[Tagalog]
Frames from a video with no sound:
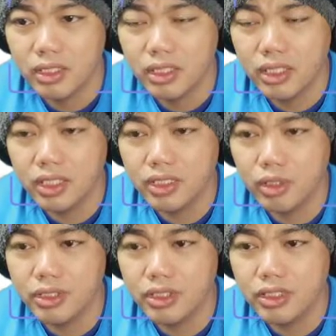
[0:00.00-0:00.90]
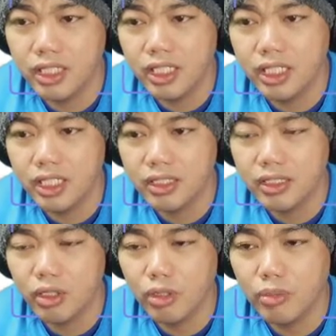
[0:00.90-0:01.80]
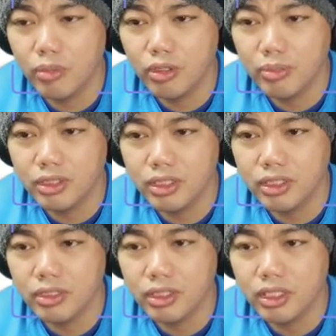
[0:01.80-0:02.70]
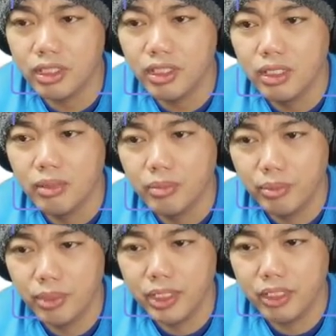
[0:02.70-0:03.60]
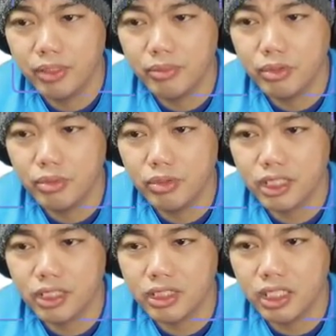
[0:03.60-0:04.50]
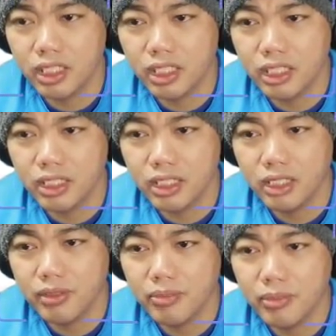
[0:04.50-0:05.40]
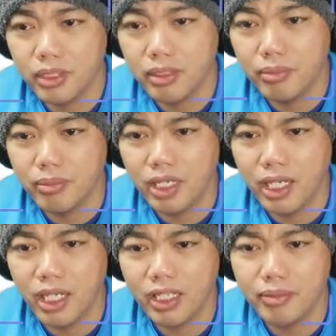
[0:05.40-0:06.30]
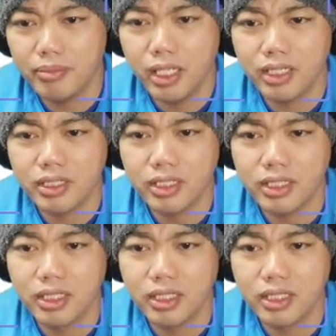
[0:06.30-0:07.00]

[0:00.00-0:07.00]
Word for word: nearest offices nila, government offices. Pwede ring pumunta ka sa mga malaking bank